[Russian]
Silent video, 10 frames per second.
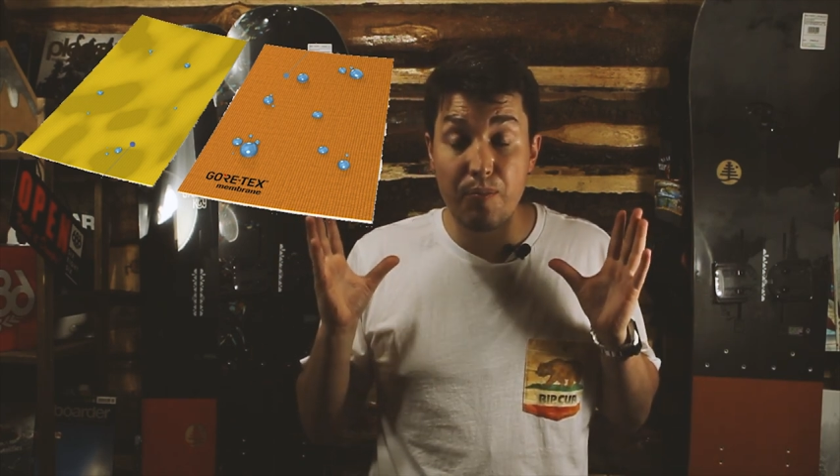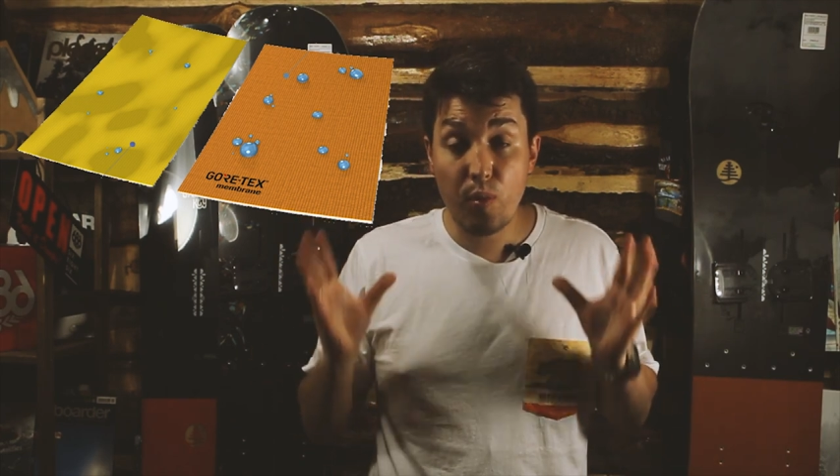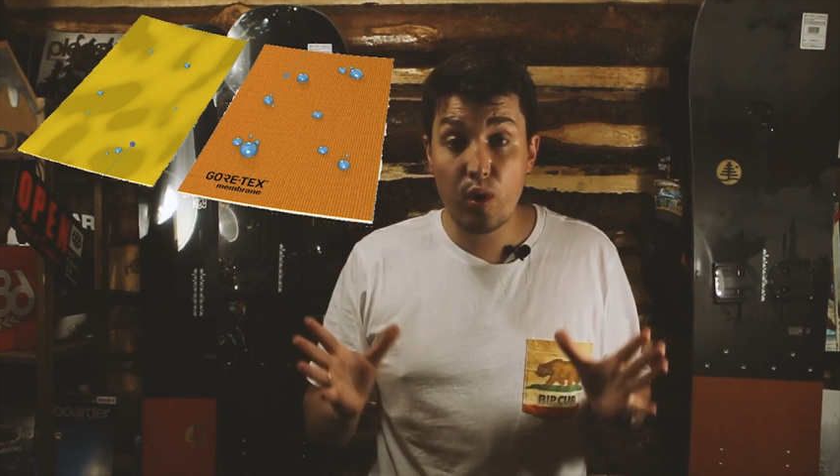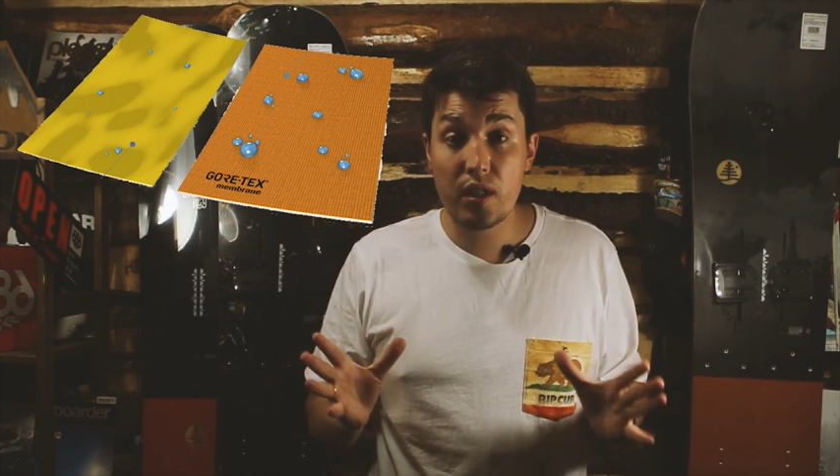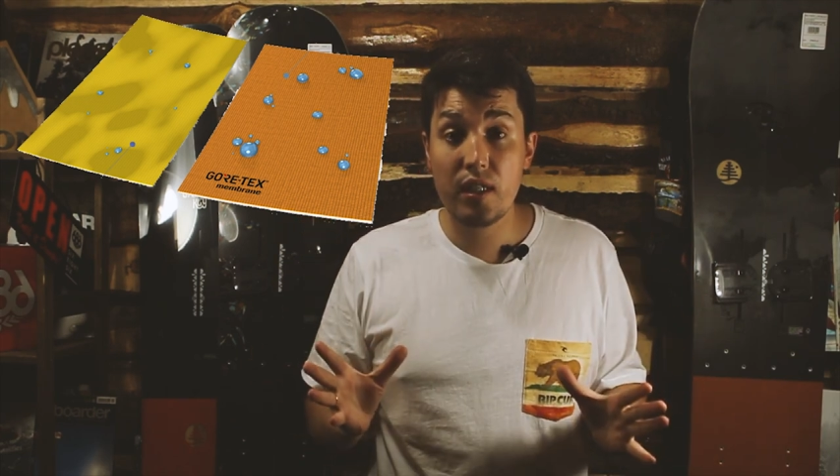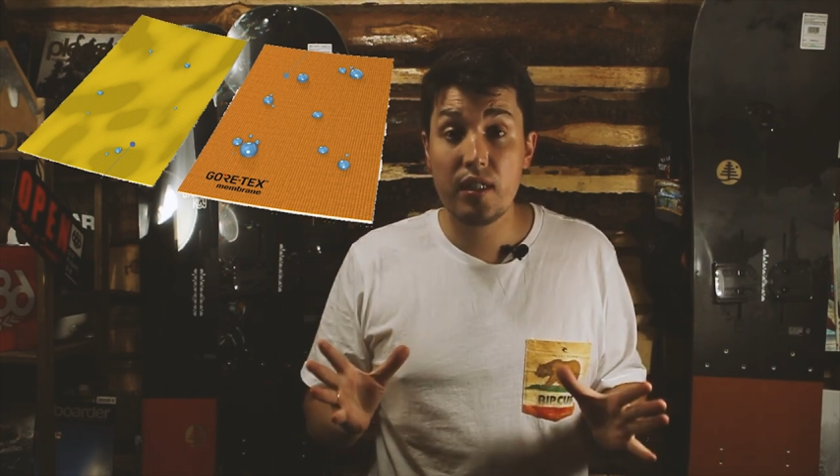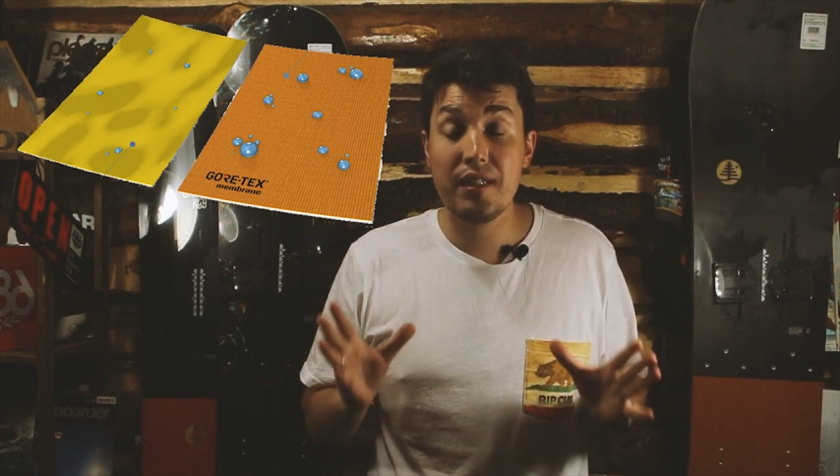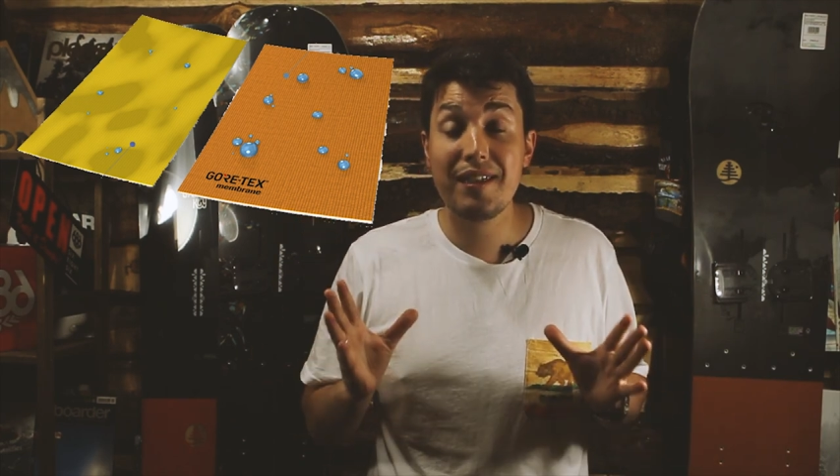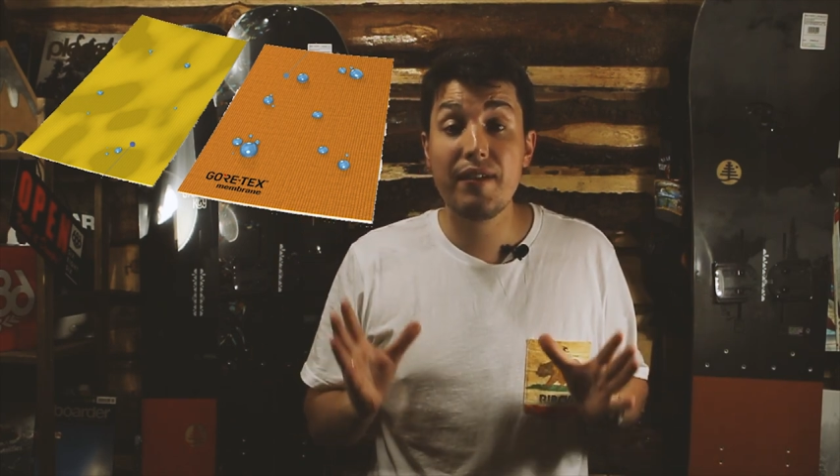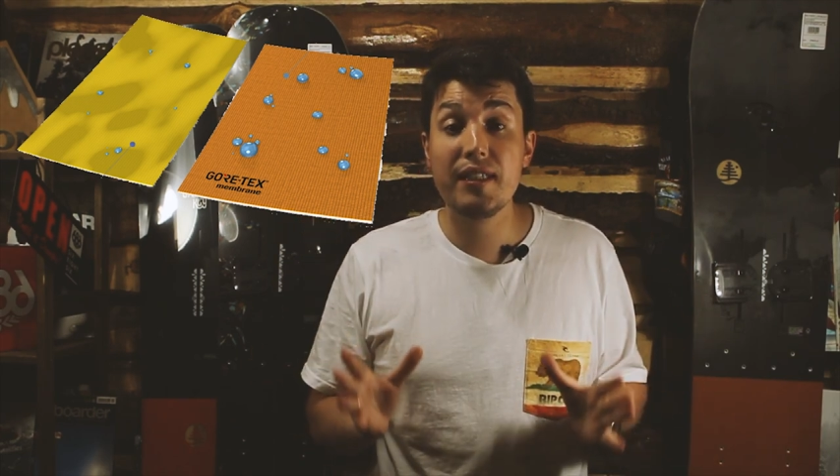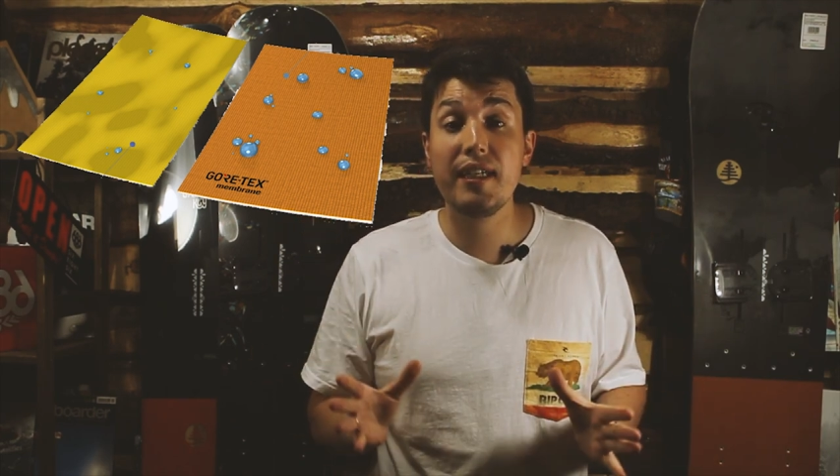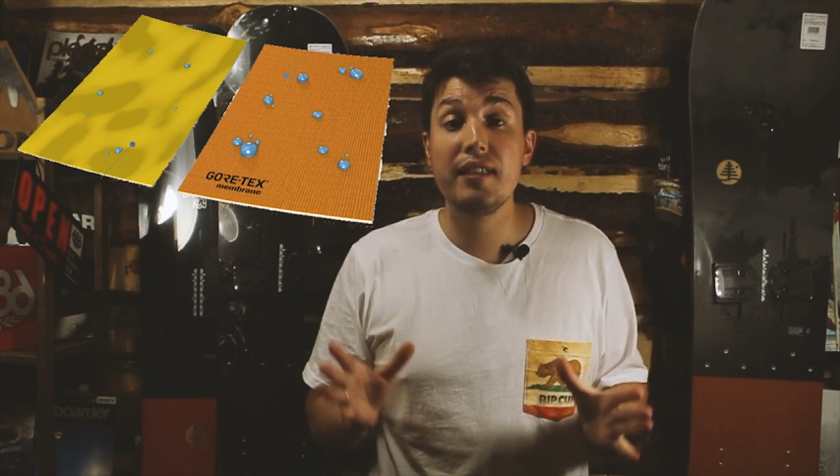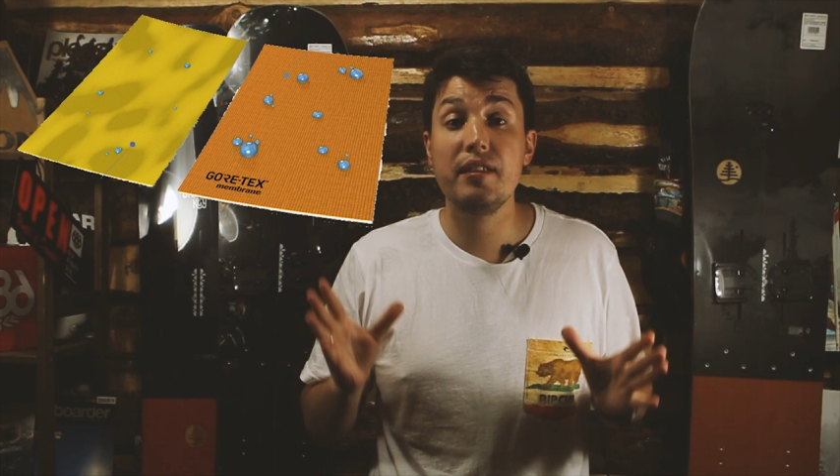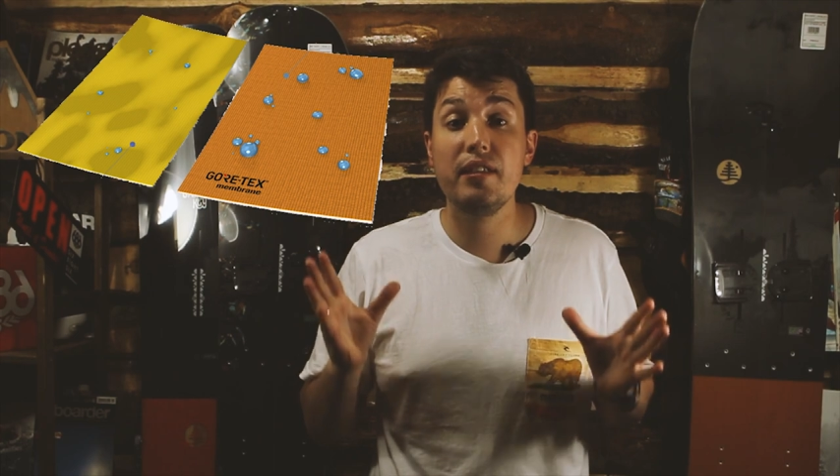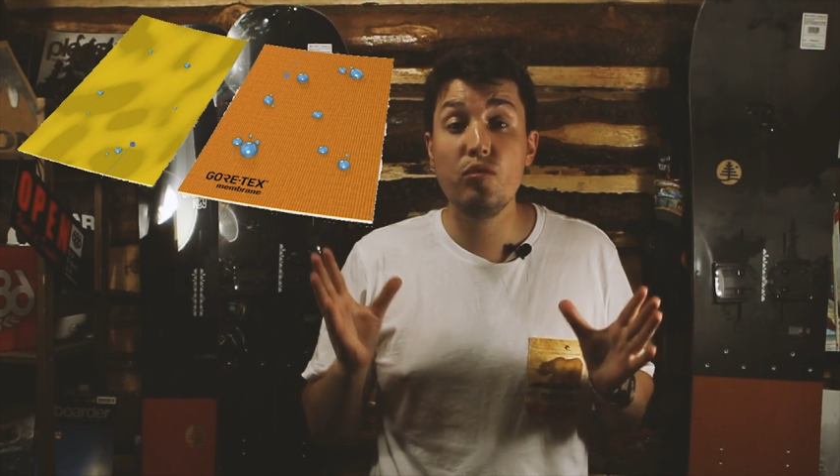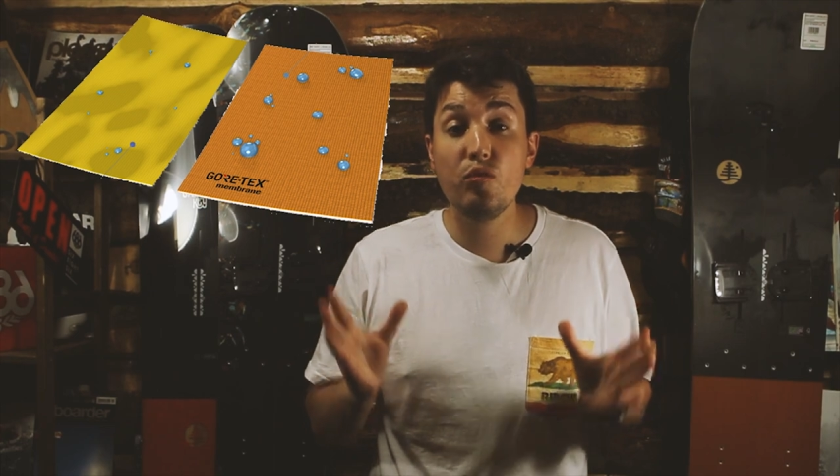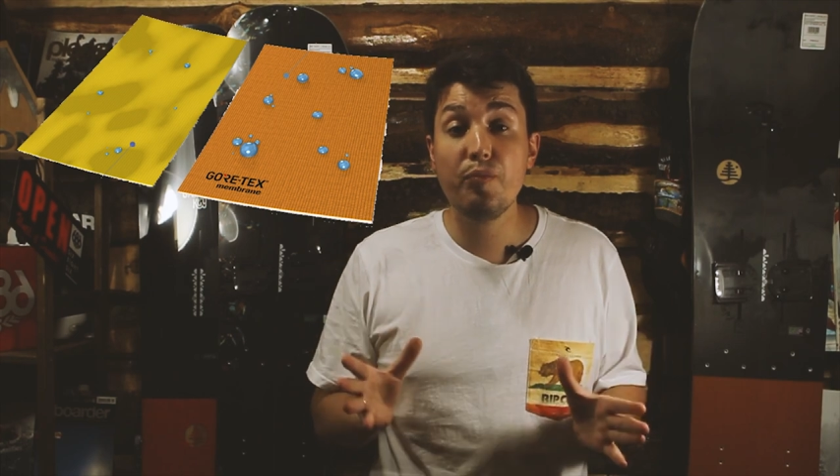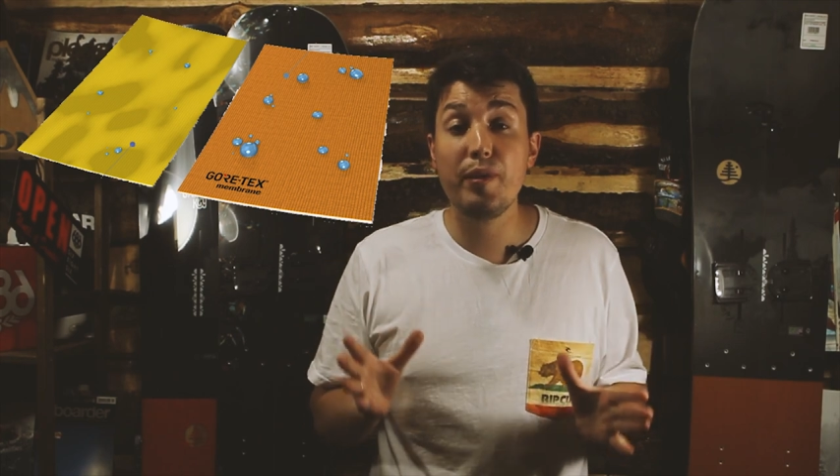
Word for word: пор на квадратный дюйм